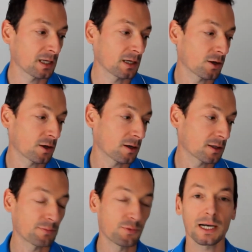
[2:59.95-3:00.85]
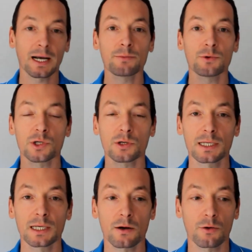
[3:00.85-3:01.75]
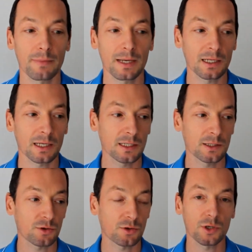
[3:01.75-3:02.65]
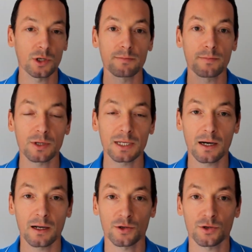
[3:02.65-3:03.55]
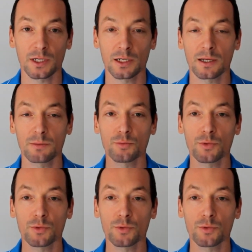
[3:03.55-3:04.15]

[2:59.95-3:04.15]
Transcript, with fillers: c'est plus agréable de sentir qu'on maîtrise notre mental quand on est dans les moments